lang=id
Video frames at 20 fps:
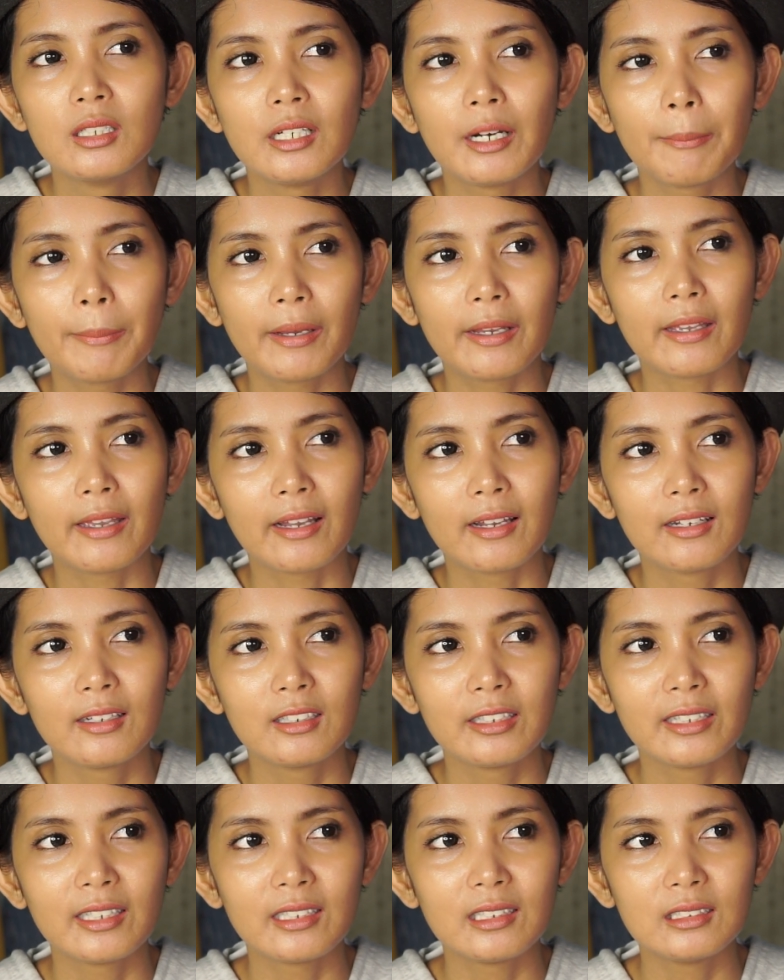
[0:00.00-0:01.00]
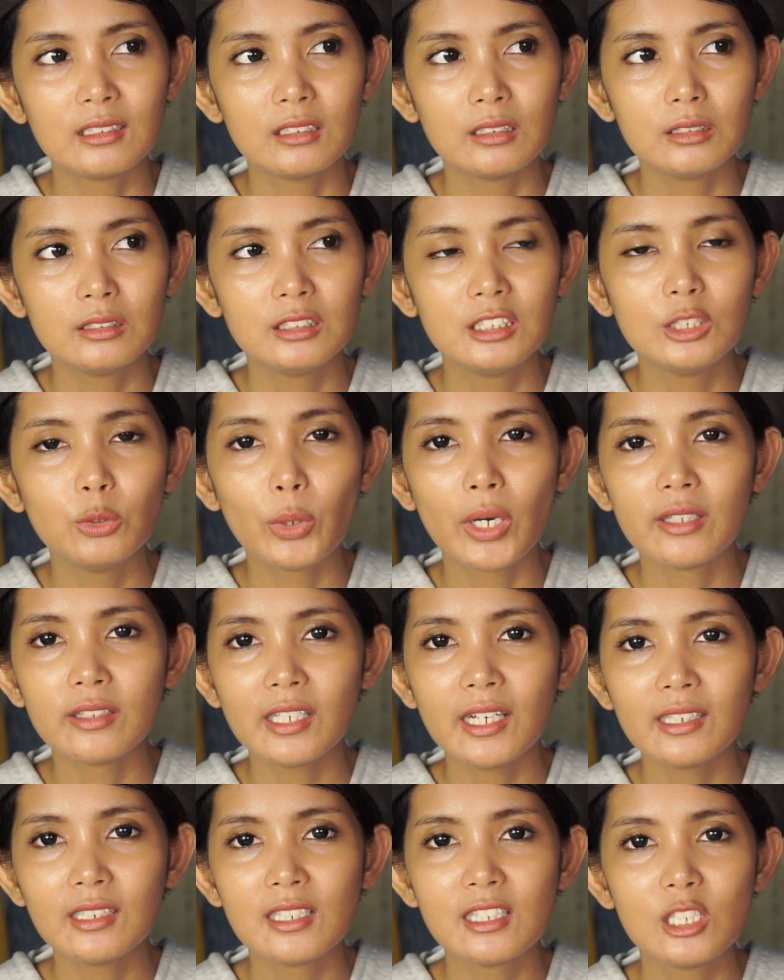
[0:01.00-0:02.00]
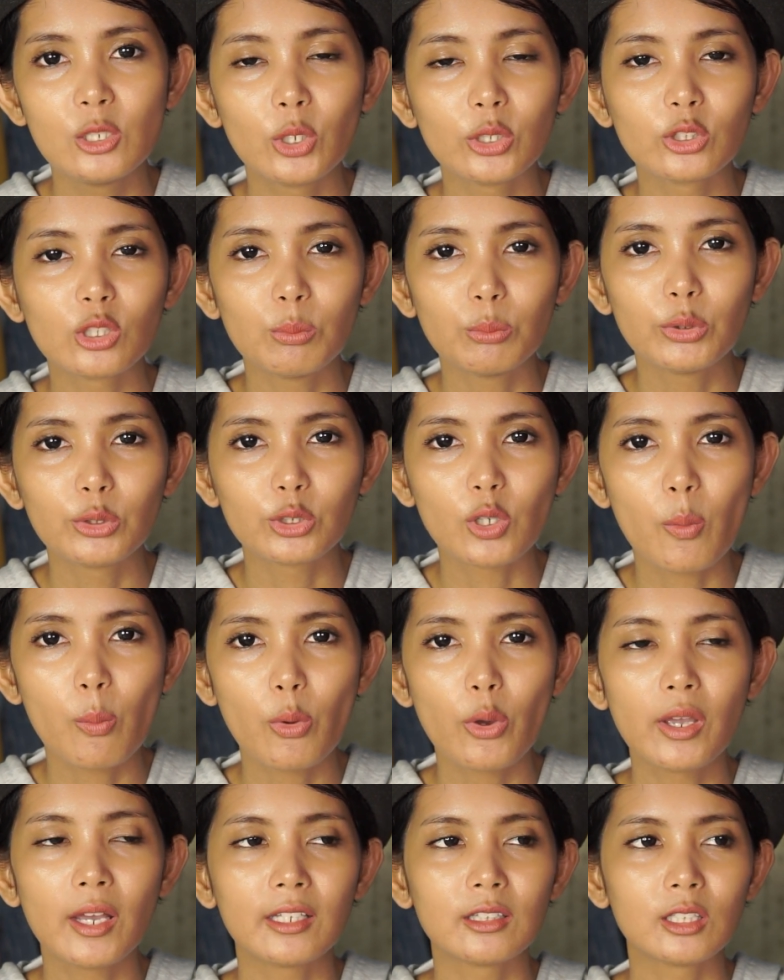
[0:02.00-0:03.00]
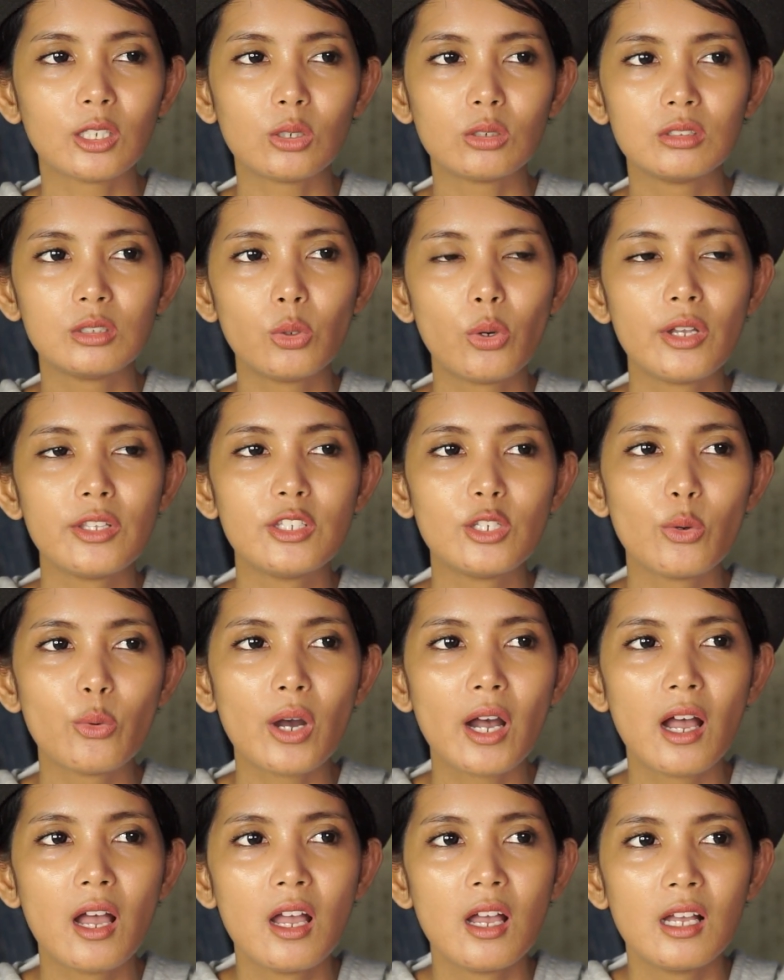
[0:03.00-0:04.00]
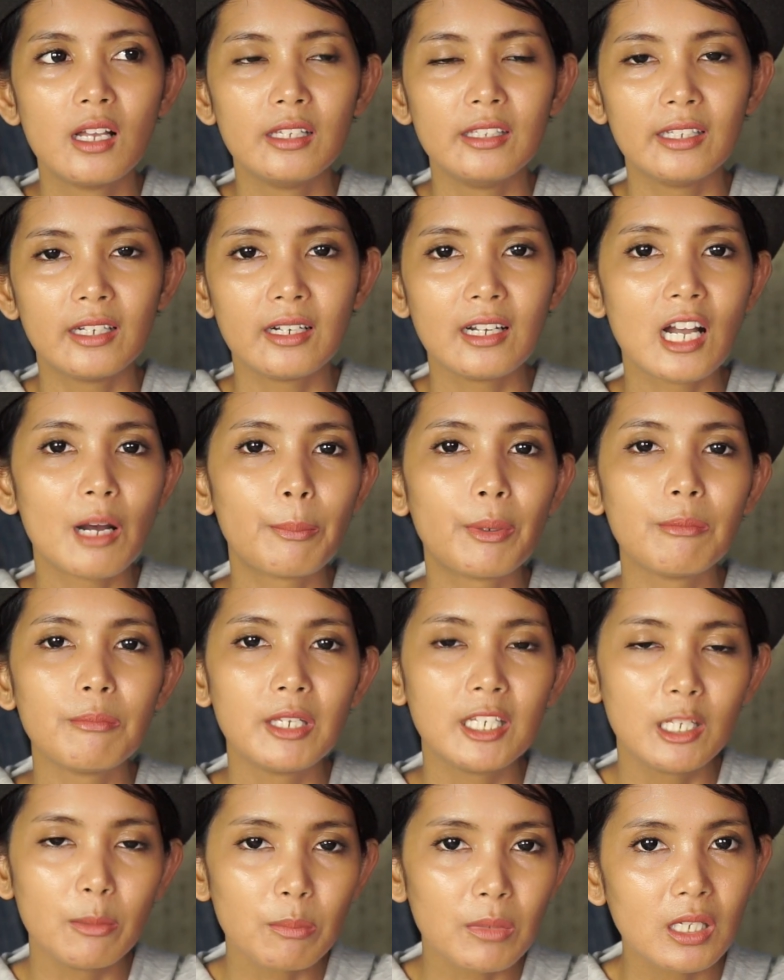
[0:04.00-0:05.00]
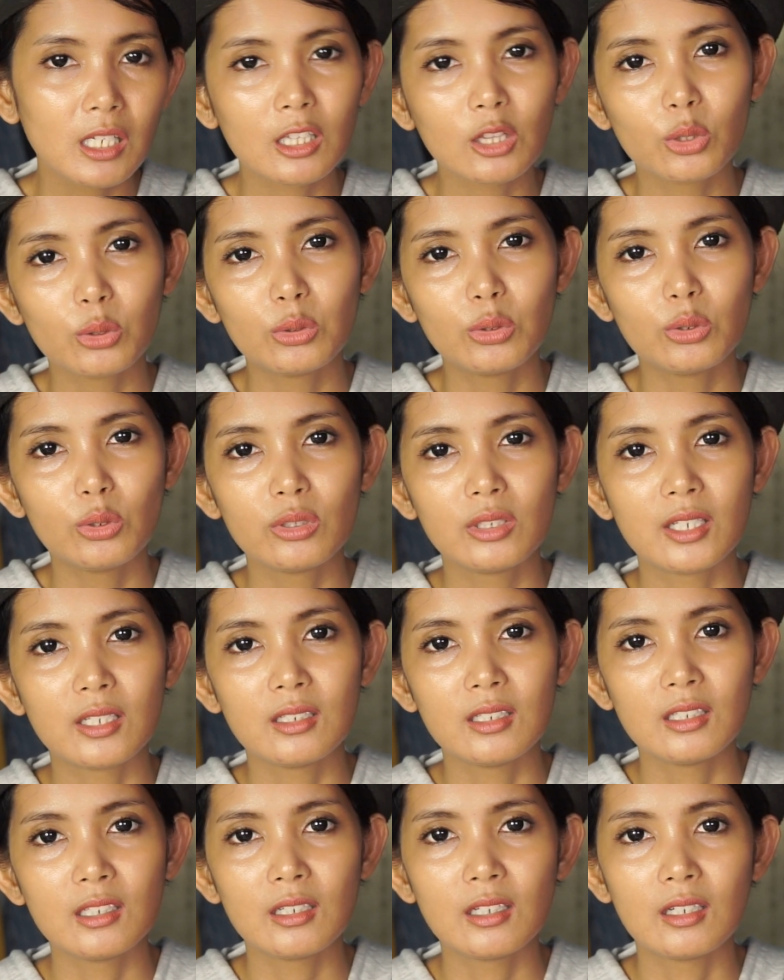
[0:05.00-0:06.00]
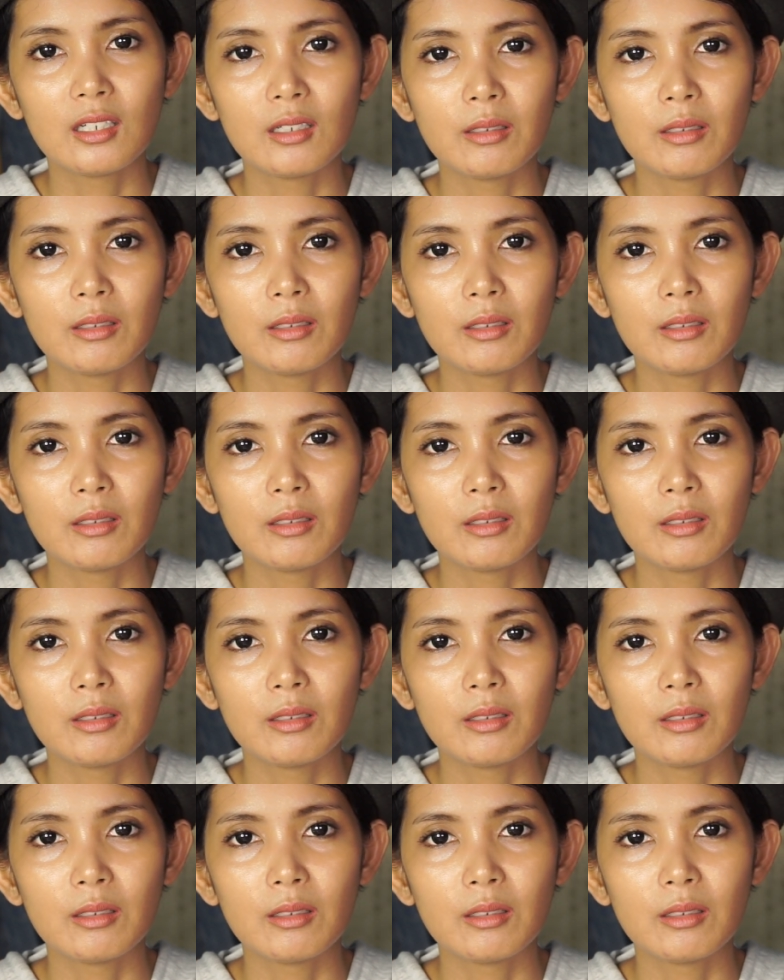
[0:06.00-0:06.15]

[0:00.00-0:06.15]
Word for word: apa ya uh, jiwanya ada jiwa tomboy-tomboy atau jiwa-jiwa yang nggak peminim gitu jadi